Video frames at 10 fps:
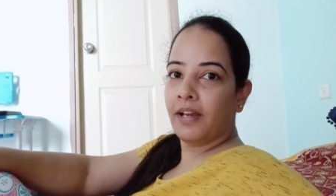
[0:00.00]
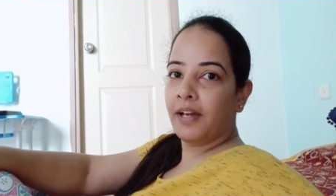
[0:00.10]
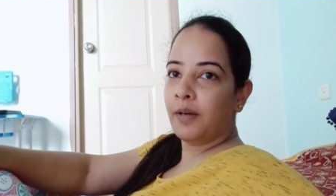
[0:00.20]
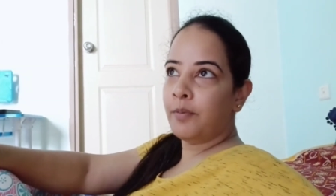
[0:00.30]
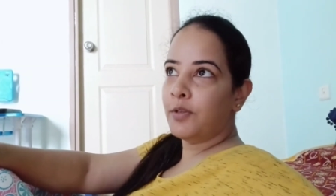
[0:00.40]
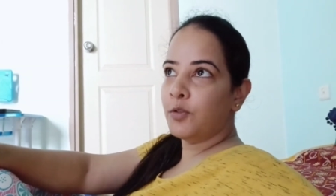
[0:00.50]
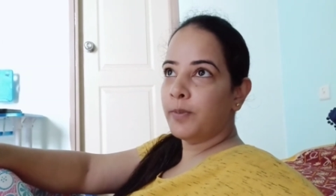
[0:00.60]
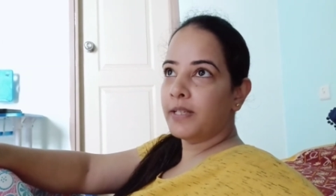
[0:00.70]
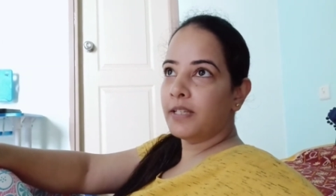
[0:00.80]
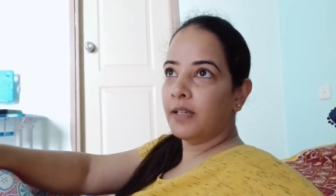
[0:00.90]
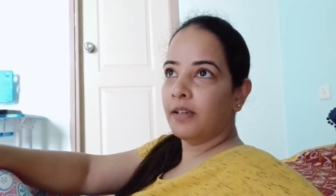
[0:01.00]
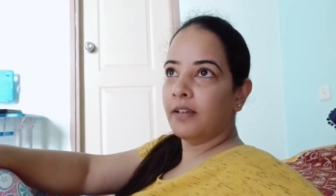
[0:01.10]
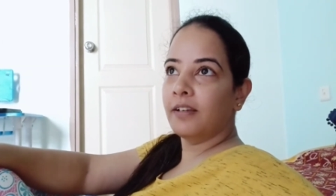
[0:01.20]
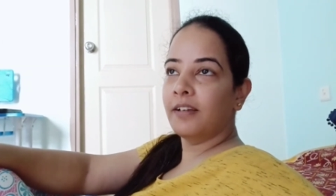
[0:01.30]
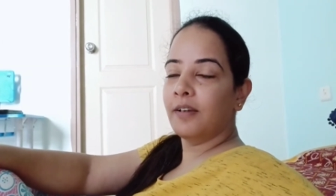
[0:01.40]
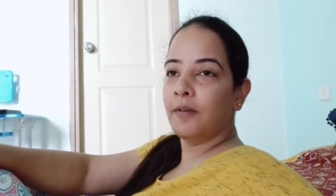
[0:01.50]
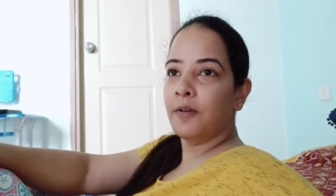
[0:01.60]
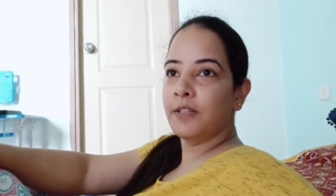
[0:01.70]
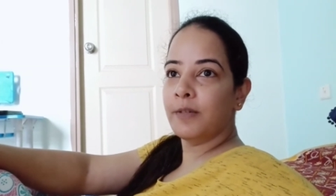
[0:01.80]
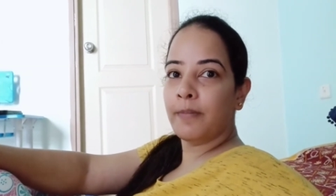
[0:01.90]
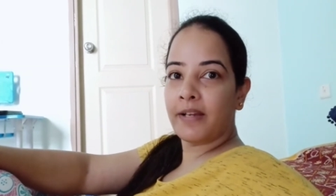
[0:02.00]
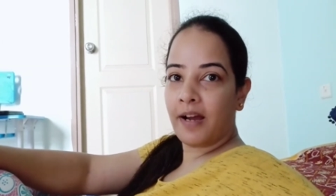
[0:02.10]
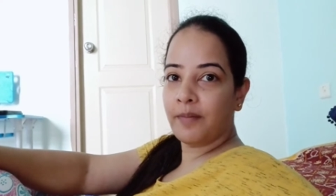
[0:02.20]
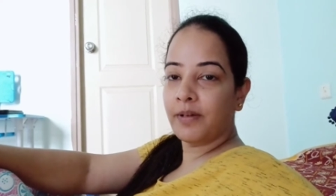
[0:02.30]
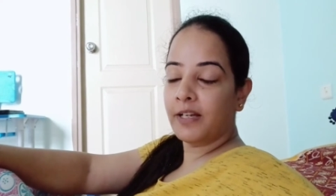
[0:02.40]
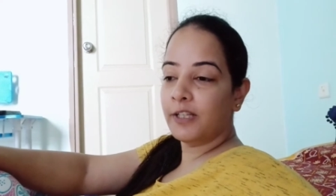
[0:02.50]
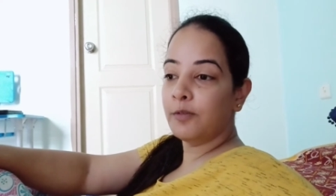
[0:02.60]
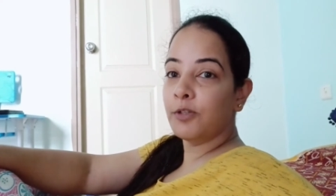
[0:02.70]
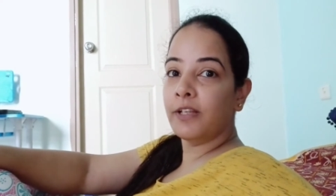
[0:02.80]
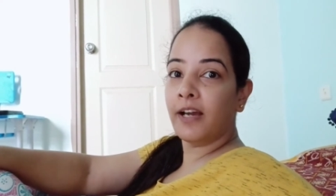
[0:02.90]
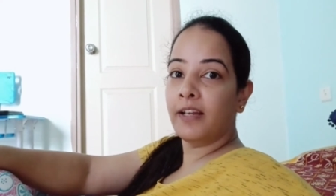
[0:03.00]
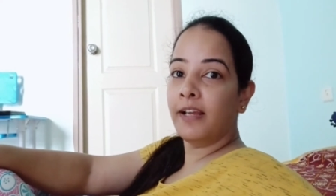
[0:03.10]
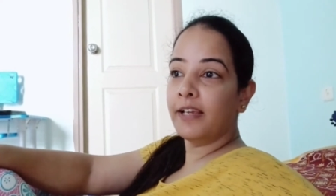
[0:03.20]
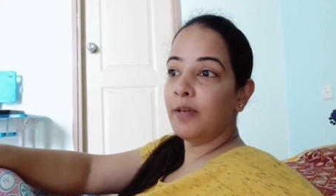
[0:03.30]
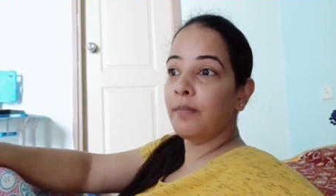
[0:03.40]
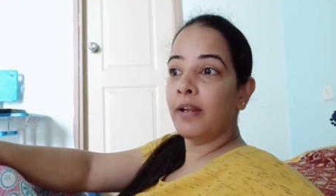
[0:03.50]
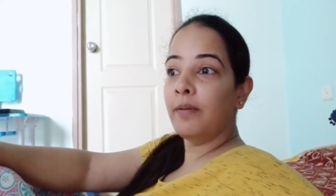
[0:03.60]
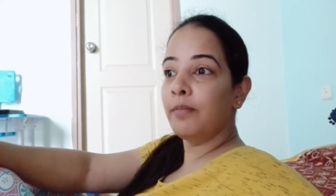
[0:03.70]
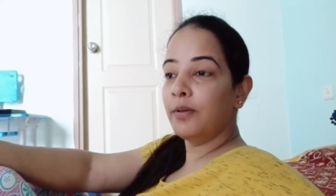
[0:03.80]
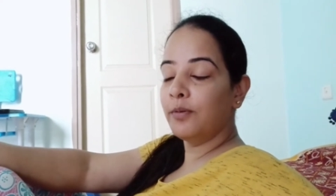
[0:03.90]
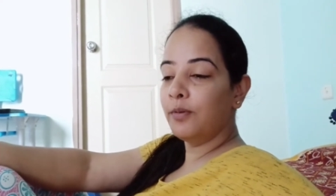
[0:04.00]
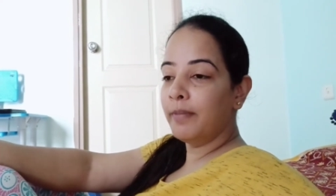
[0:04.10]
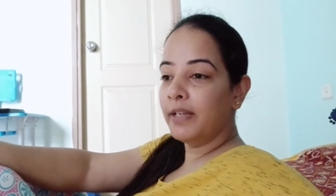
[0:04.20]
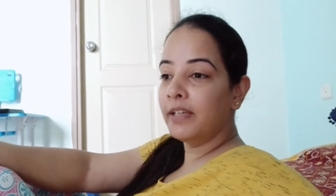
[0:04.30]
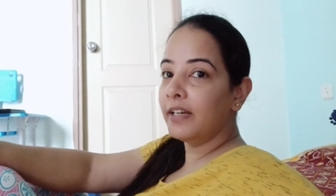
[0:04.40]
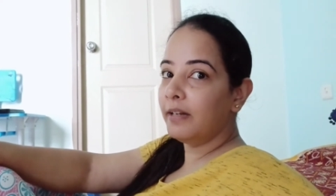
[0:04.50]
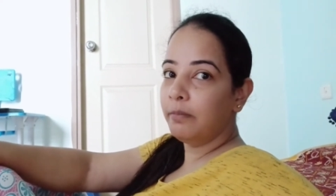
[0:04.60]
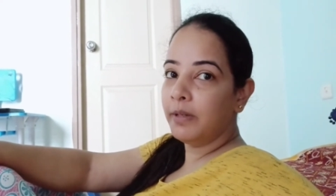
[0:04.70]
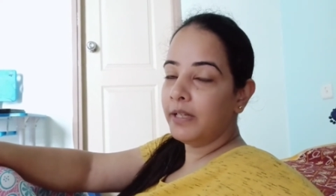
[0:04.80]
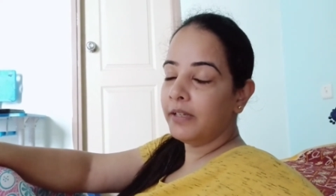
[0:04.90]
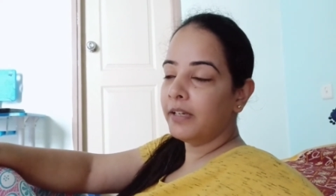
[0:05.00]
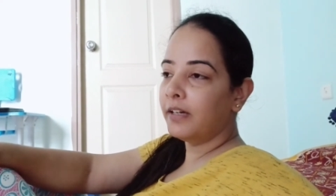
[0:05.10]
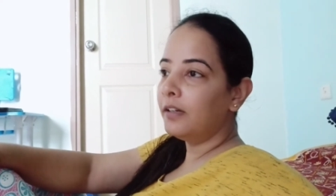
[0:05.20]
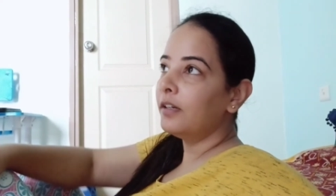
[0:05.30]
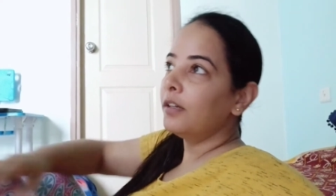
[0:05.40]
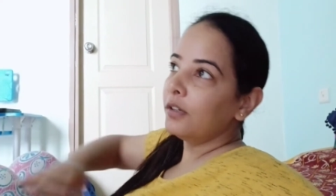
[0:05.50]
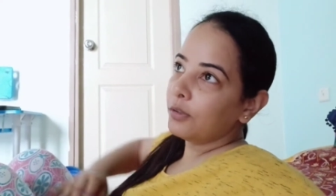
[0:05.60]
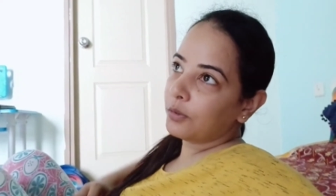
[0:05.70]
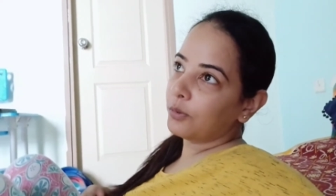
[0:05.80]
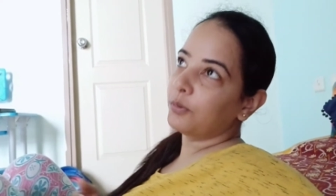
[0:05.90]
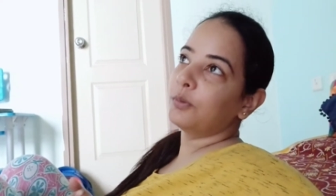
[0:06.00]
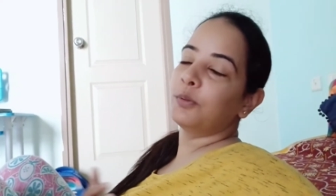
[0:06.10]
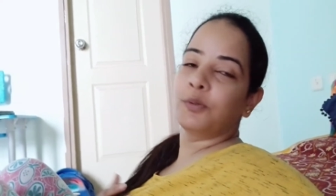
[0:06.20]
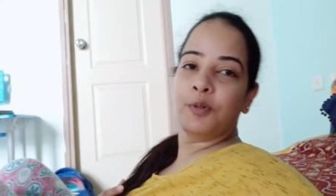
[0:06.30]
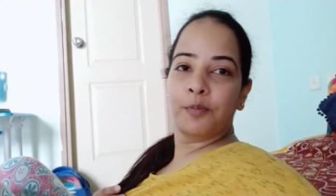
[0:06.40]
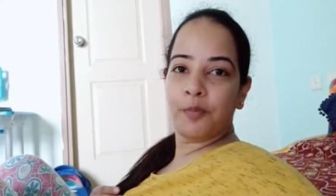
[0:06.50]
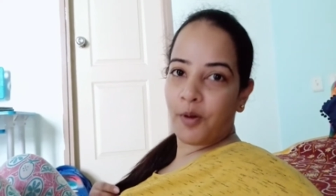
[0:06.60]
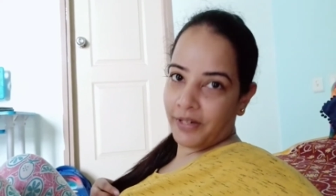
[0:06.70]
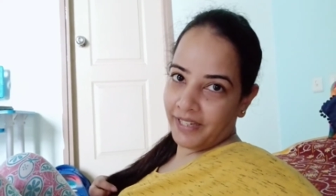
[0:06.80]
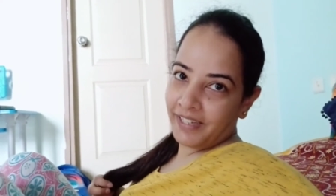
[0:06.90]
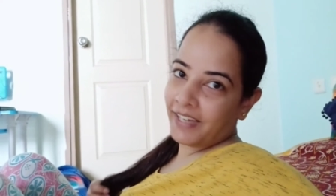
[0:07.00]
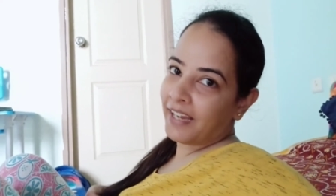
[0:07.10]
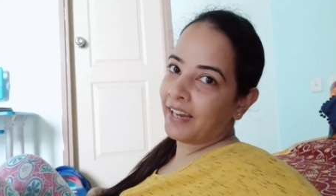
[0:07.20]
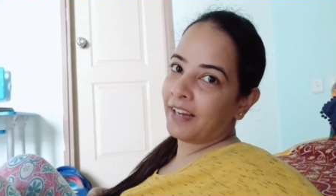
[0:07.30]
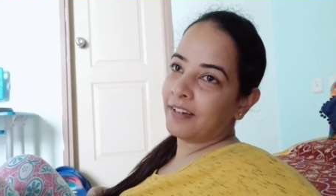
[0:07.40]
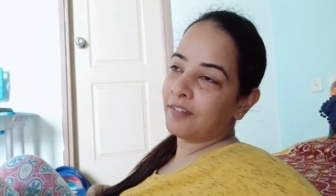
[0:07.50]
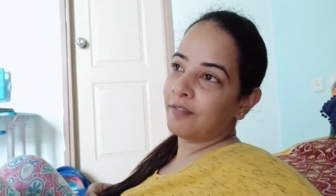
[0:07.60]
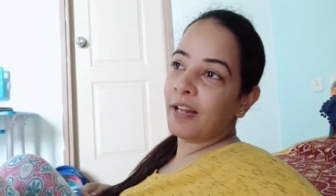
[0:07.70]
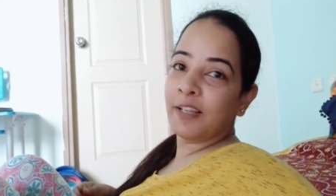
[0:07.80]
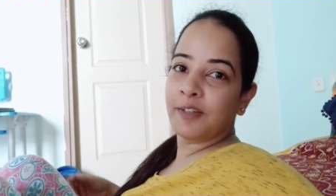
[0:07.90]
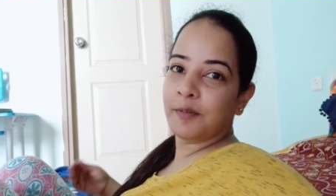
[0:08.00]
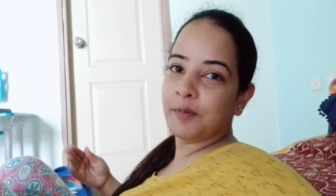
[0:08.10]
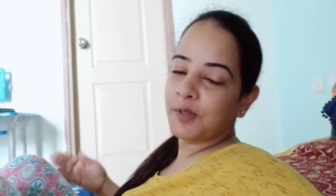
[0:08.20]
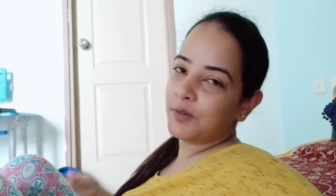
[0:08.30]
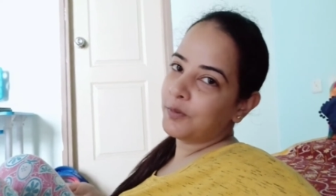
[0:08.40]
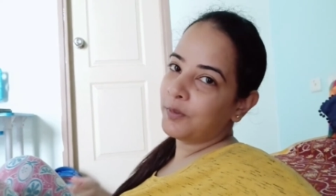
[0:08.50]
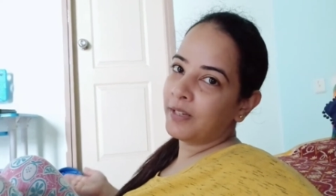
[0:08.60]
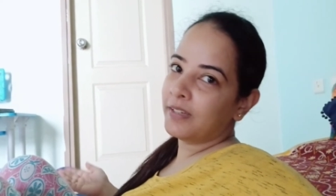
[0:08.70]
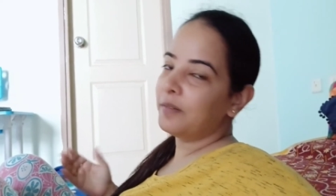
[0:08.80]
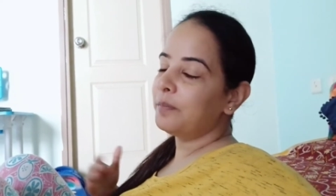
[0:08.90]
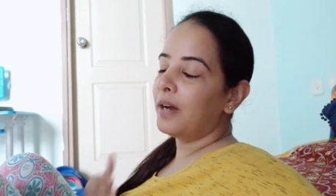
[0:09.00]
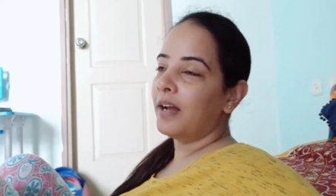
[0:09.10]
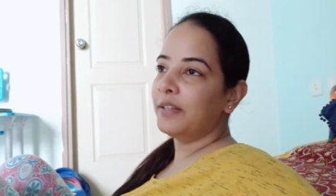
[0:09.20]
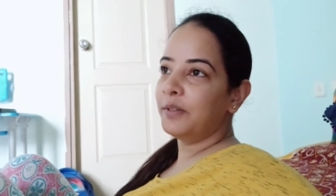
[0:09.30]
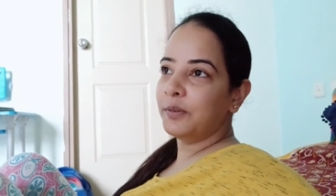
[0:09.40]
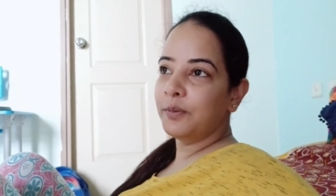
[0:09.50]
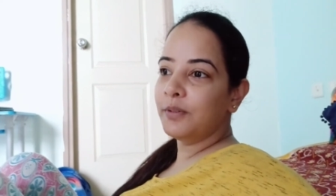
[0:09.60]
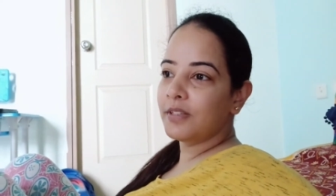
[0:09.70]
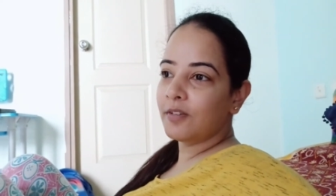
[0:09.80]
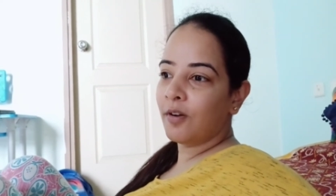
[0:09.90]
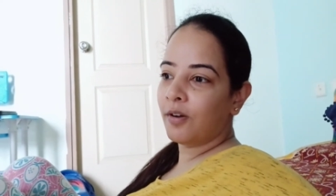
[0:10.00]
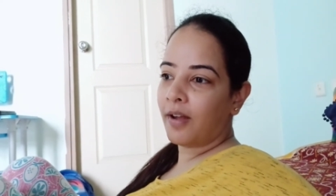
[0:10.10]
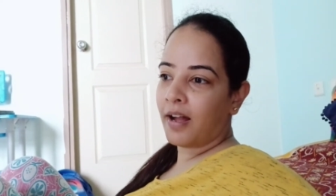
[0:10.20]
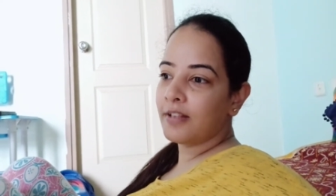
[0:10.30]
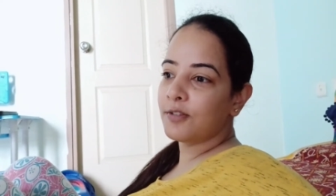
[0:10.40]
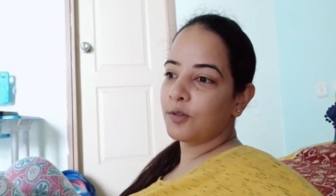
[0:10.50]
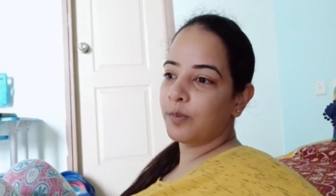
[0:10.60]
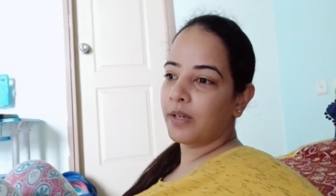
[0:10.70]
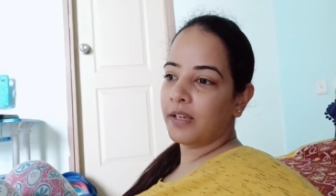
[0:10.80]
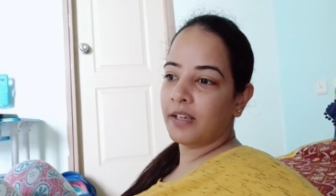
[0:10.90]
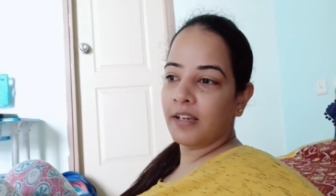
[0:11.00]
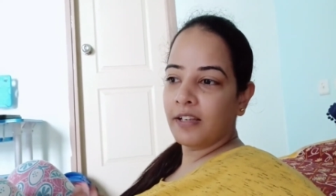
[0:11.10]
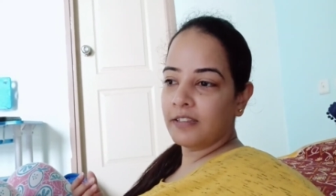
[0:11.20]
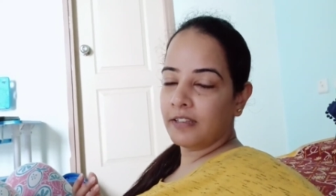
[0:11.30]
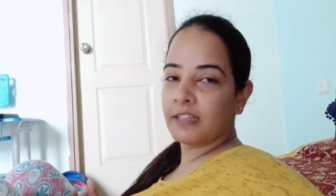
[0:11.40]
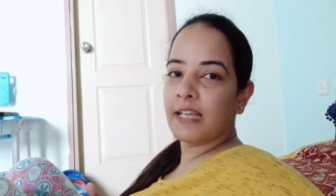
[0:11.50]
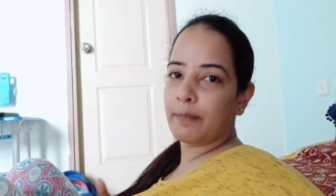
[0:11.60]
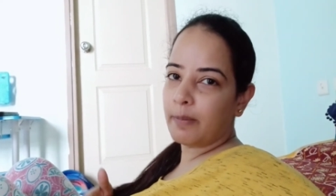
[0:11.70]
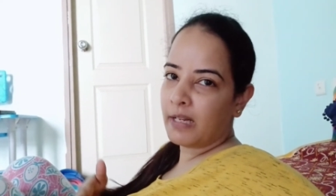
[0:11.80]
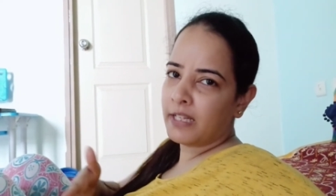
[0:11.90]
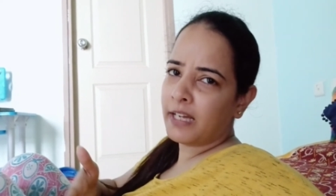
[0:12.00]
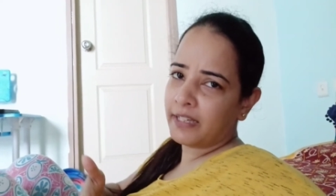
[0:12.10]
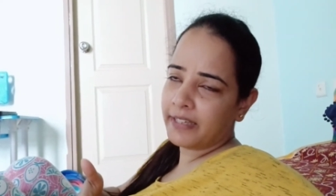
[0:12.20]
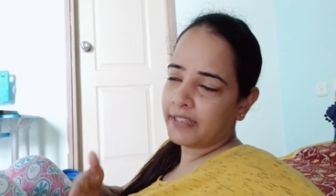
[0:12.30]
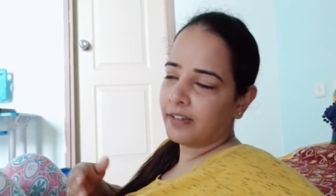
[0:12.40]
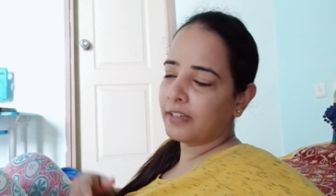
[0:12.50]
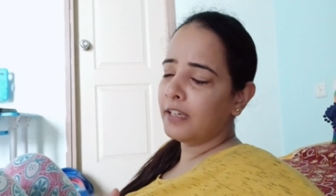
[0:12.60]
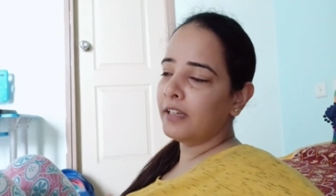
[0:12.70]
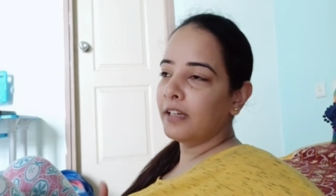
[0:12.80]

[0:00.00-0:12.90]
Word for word: अभी सुबह से जब मैं काम कर रही थी तो मुझे ध्यान आया कि मैंने बिल्कुल मैंने ग्रीट भी नहीं किया तो गुड मॉर्निंग एंड वेलकम टू इंडियन पहाड़ी रूट्स और आज सुबह जैसे आपने मैंने दिखाया ही था कि